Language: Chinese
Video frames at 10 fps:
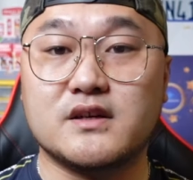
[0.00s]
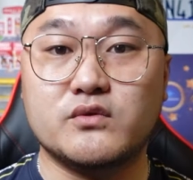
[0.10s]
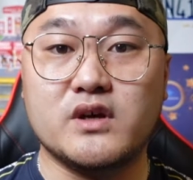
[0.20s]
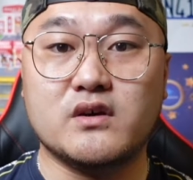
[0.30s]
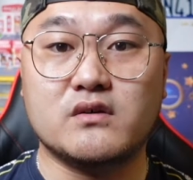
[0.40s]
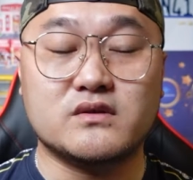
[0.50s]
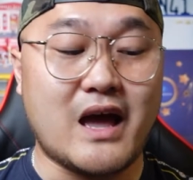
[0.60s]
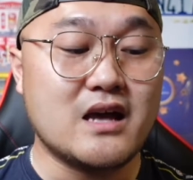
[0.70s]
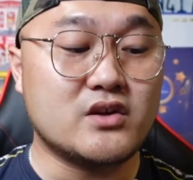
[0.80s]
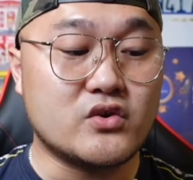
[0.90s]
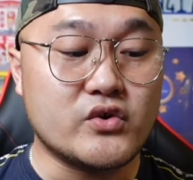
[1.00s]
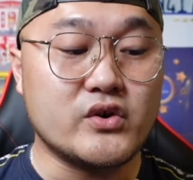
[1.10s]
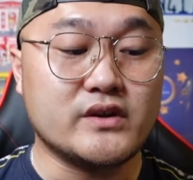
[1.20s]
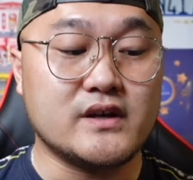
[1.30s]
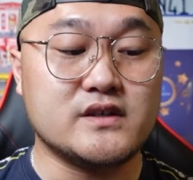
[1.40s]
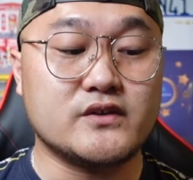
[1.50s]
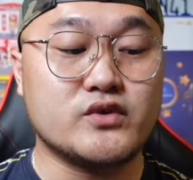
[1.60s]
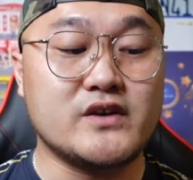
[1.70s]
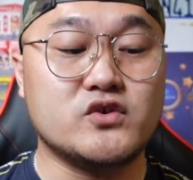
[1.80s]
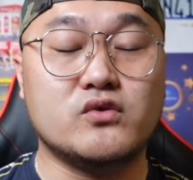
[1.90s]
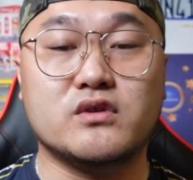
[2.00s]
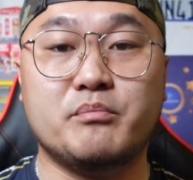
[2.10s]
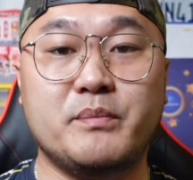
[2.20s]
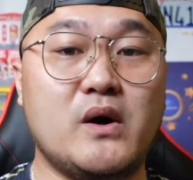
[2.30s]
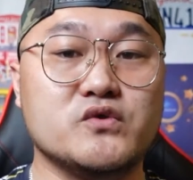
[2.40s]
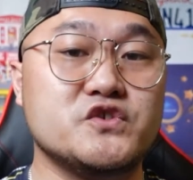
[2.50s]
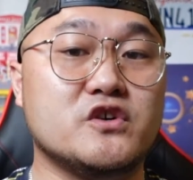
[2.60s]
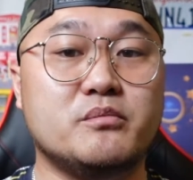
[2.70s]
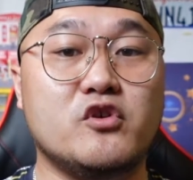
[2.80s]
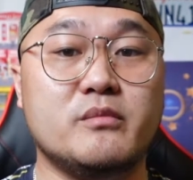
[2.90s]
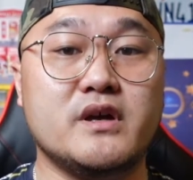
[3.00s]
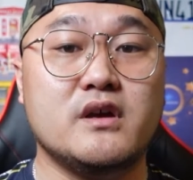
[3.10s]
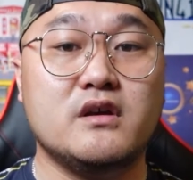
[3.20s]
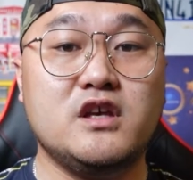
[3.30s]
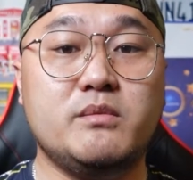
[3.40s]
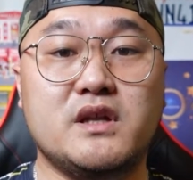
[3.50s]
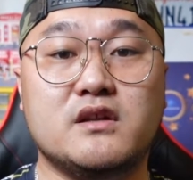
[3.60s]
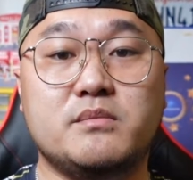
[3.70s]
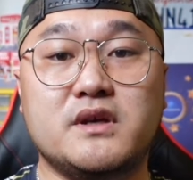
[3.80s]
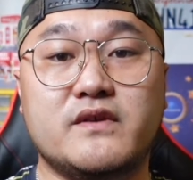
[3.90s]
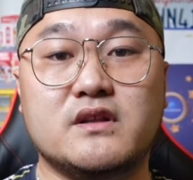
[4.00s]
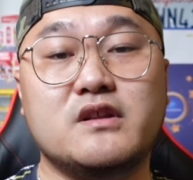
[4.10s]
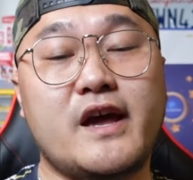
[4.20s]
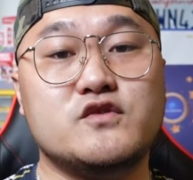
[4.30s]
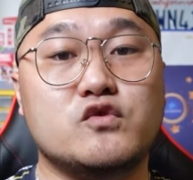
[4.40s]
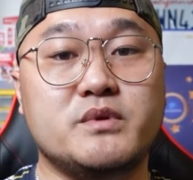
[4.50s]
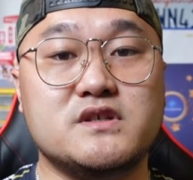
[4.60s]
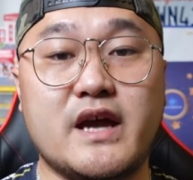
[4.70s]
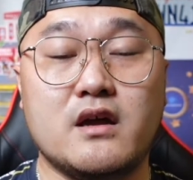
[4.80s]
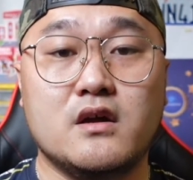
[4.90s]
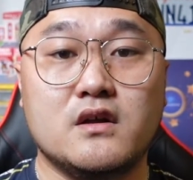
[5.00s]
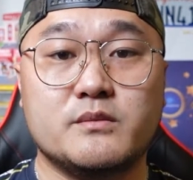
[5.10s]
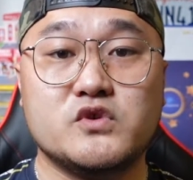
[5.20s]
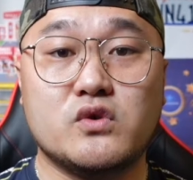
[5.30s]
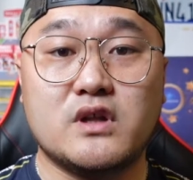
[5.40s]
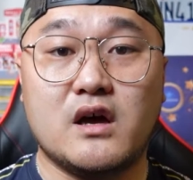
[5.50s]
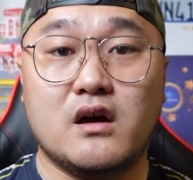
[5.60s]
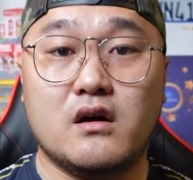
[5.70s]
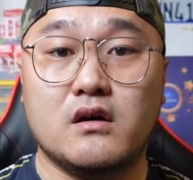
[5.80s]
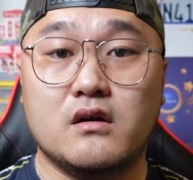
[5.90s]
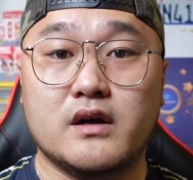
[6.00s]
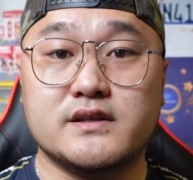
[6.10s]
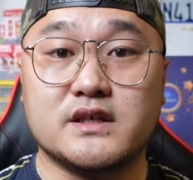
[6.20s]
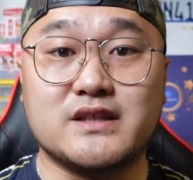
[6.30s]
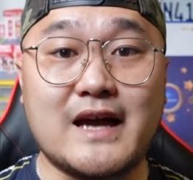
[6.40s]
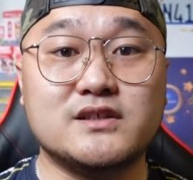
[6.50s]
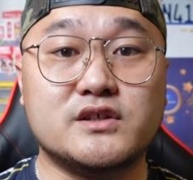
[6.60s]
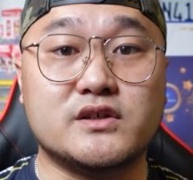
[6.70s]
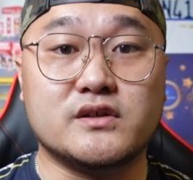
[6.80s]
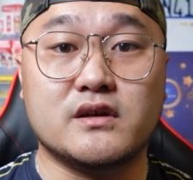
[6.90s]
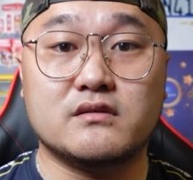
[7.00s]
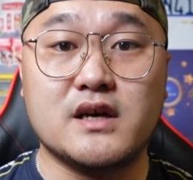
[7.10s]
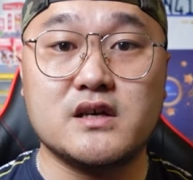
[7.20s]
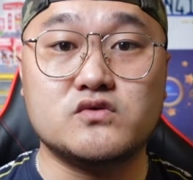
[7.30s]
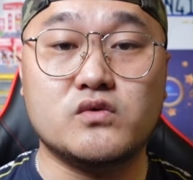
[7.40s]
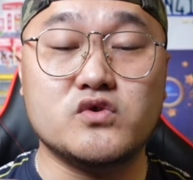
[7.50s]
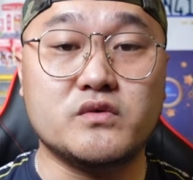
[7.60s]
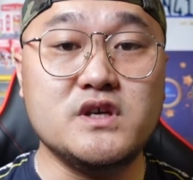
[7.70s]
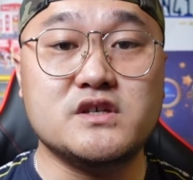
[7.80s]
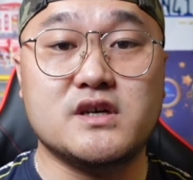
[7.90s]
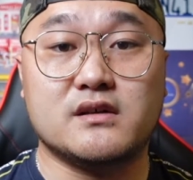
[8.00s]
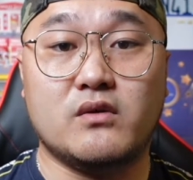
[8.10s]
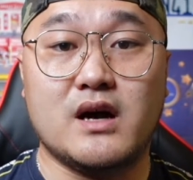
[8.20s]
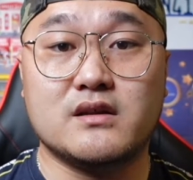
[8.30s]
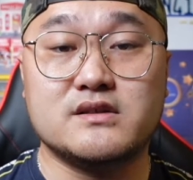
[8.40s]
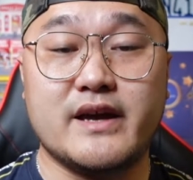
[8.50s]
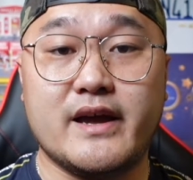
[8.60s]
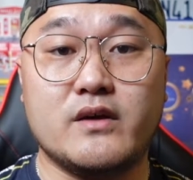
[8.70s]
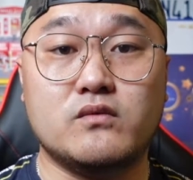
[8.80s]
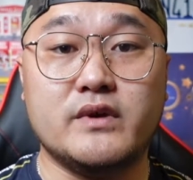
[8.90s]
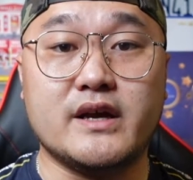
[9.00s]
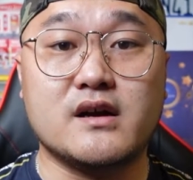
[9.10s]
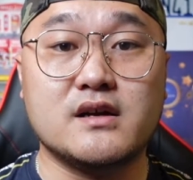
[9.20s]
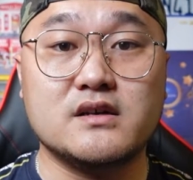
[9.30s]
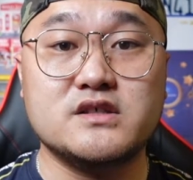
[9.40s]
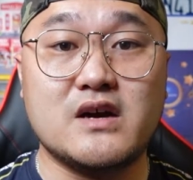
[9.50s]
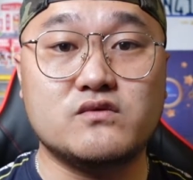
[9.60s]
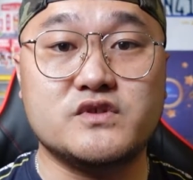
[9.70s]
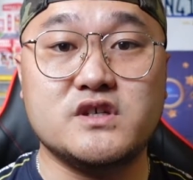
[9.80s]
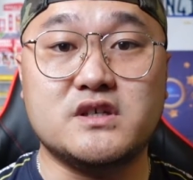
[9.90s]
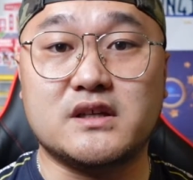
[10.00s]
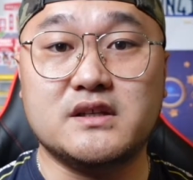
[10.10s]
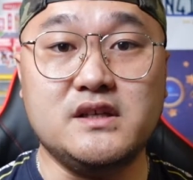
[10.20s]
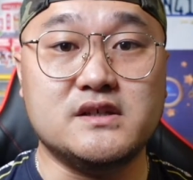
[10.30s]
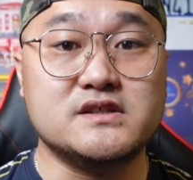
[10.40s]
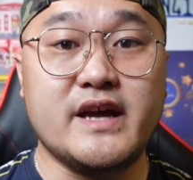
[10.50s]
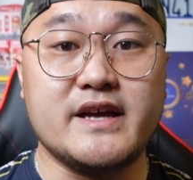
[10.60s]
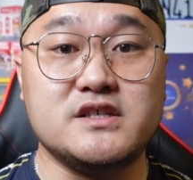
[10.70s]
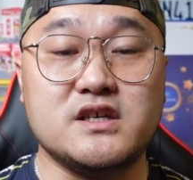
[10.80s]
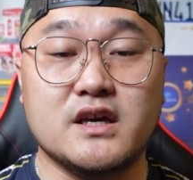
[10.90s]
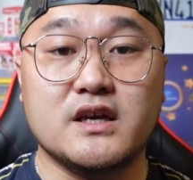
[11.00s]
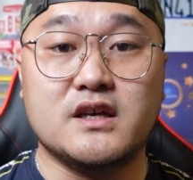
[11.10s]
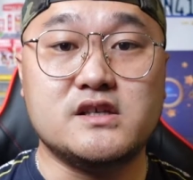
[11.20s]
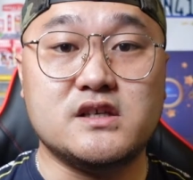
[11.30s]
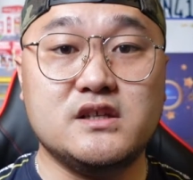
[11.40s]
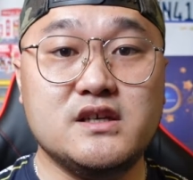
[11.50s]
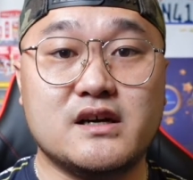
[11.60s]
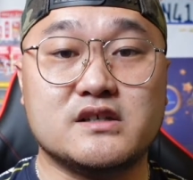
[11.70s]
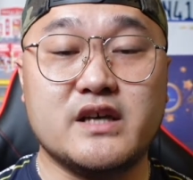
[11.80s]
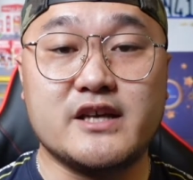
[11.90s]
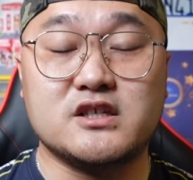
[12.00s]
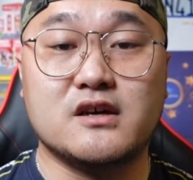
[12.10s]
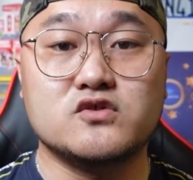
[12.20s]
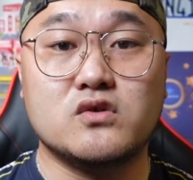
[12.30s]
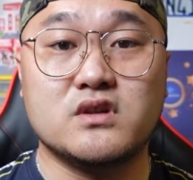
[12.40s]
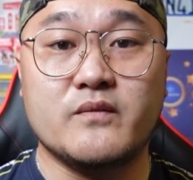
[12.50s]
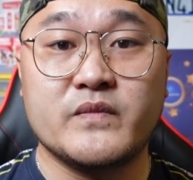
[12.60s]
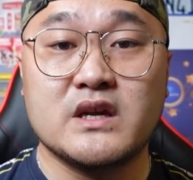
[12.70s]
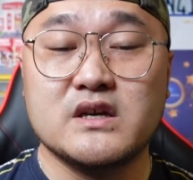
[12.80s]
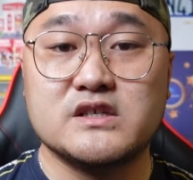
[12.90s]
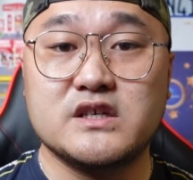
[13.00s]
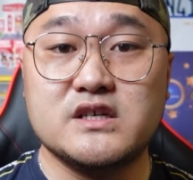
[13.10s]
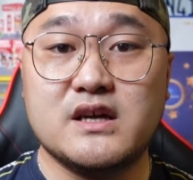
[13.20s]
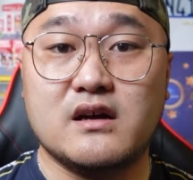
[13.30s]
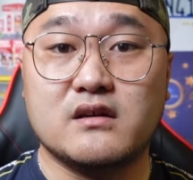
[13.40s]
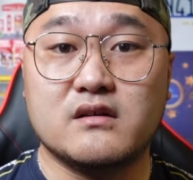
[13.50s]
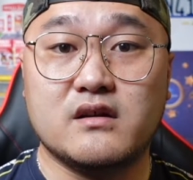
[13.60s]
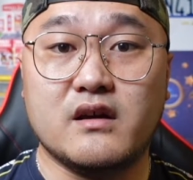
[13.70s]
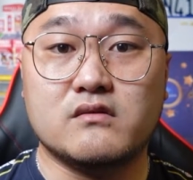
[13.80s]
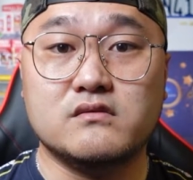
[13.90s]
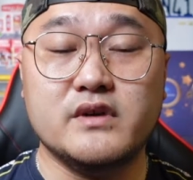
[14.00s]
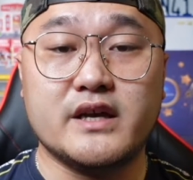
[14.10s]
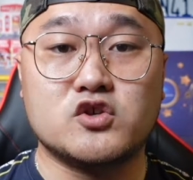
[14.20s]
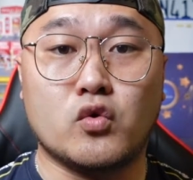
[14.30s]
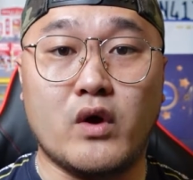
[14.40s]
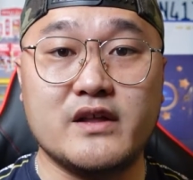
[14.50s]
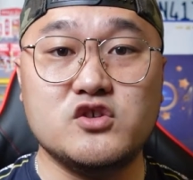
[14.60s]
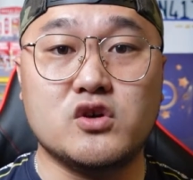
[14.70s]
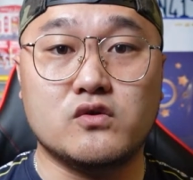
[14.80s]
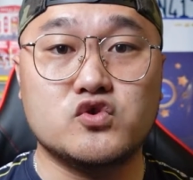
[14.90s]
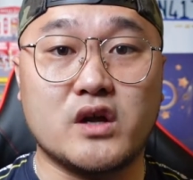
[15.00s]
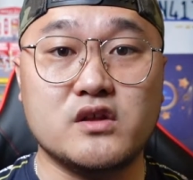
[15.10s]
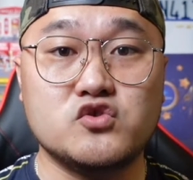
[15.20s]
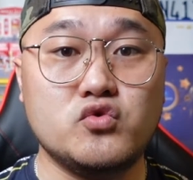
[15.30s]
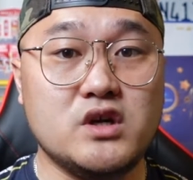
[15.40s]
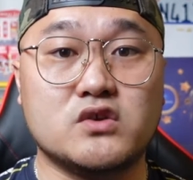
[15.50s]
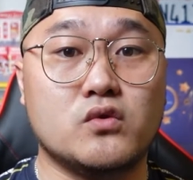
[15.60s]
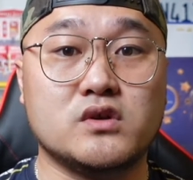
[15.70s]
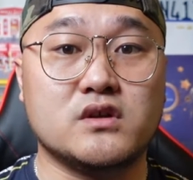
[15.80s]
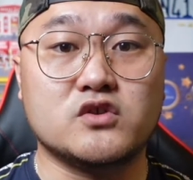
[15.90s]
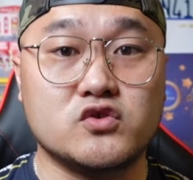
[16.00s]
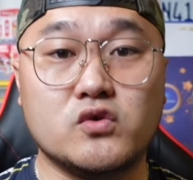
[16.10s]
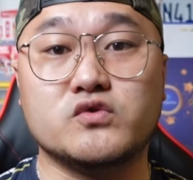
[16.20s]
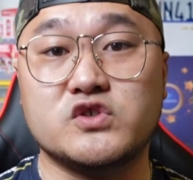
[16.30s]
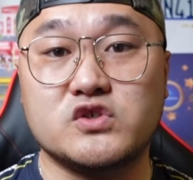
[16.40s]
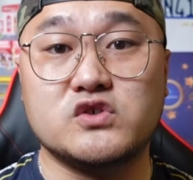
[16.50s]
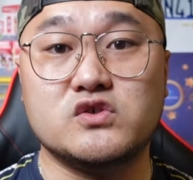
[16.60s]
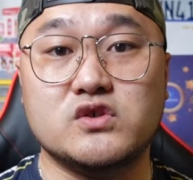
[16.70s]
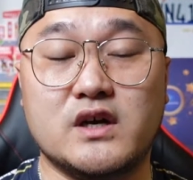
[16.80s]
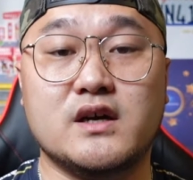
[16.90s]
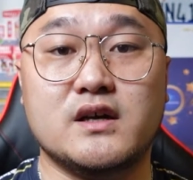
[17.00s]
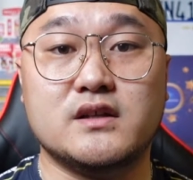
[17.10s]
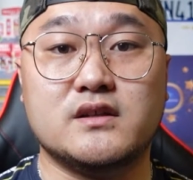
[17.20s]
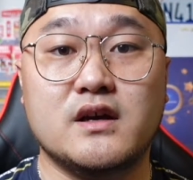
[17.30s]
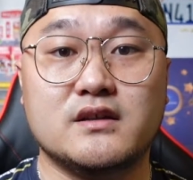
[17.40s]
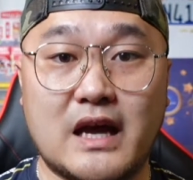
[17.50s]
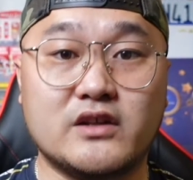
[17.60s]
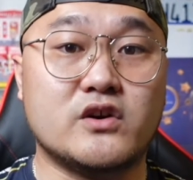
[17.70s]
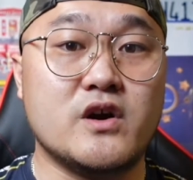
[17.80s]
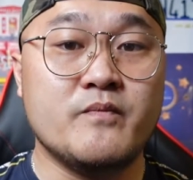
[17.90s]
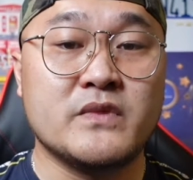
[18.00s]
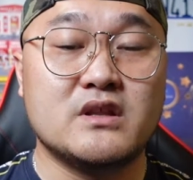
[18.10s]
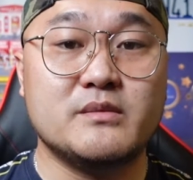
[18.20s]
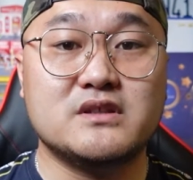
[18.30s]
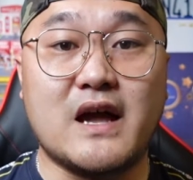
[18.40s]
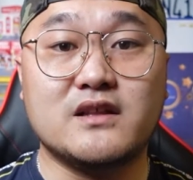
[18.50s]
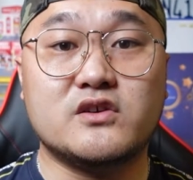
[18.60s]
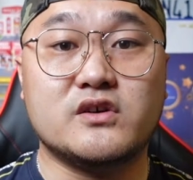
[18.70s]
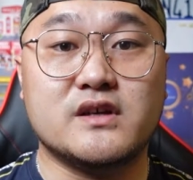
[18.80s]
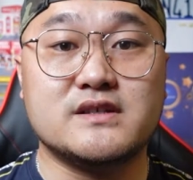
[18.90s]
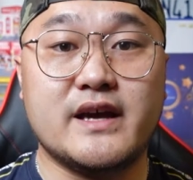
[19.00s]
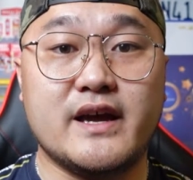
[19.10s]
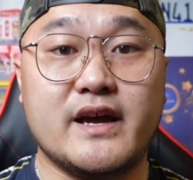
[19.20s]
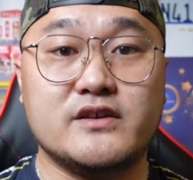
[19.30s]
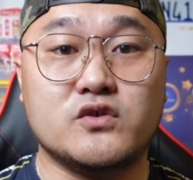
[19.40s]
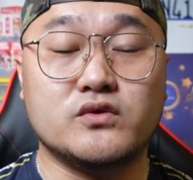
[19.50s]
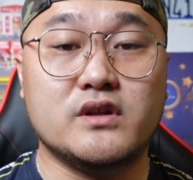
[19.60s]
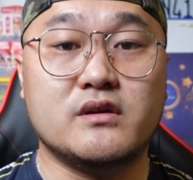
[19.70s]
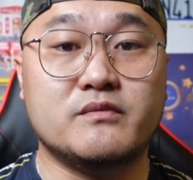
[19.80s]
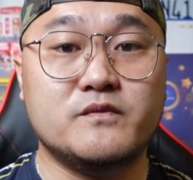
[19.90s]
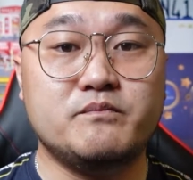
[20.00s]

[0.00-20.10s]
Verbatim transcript: 这个队友达德尔的这个传球后呢，爆射破门，一比零的比分带走比赛。那么说到呃这个达德尔呢，大家如果有印象的话呢，在吴磊刚刚加入西甲的第一个赛季以及第二个赛季当中呢，实际上给吴磊传球传的最多的呢，就是呃达德尔。那么达德尔呢，在球队呢。